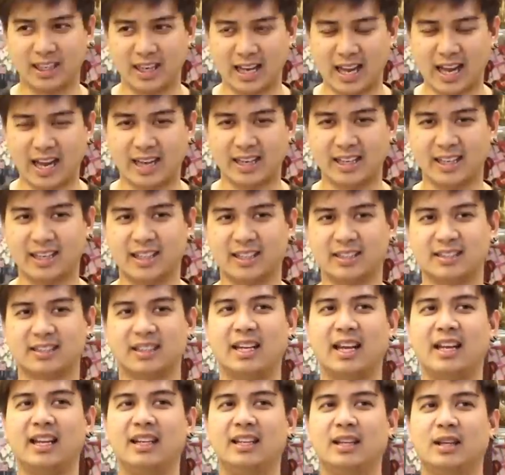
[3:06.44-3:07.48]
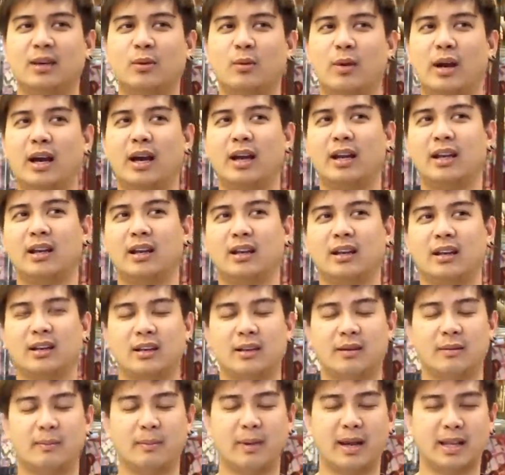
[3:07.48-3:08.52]
ที่ร้านเนี่ยจะได้เรื่องว่า
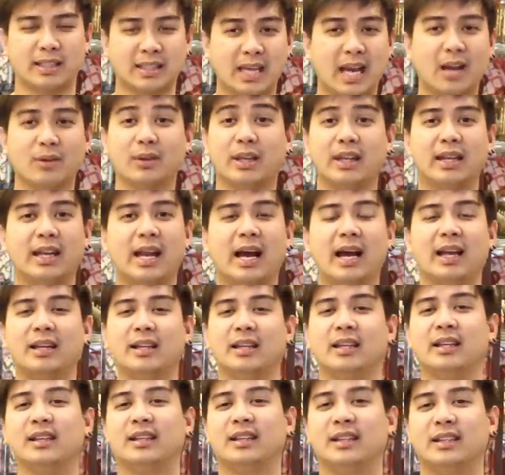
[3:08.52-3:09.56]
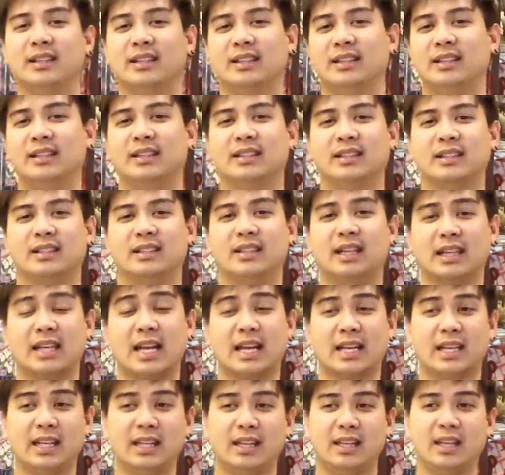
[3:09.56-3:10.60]
มาเช้าเย็นได้เลยคือห
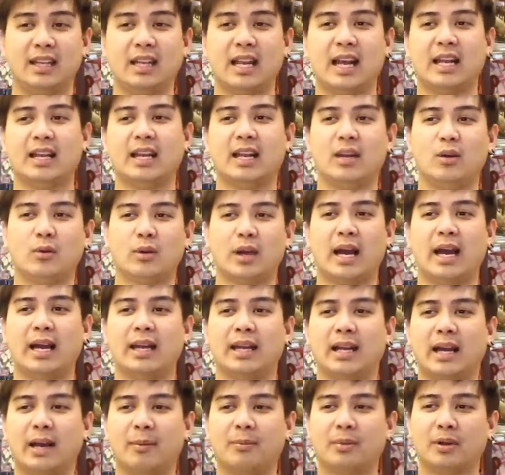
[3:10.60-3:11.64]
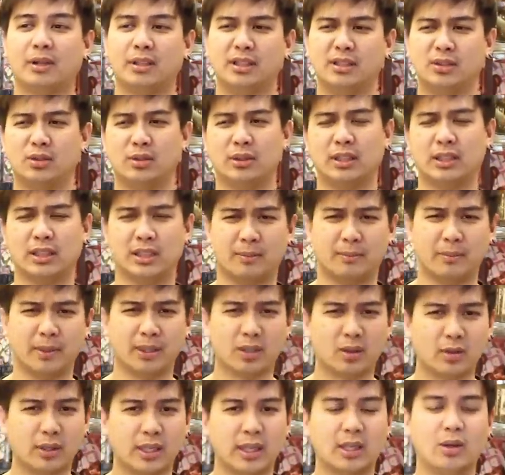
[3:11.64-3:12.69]
ลักๆที่ร้านได้ลูกค้าเนี่ยครับก็คือส่วนใหญ่จะไม่
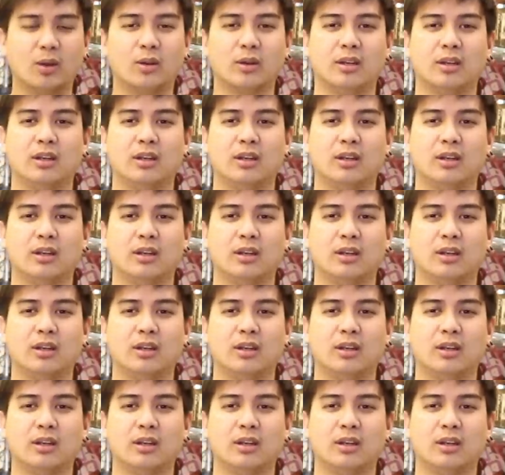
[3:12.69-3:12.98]
ต้องทิ้งรถ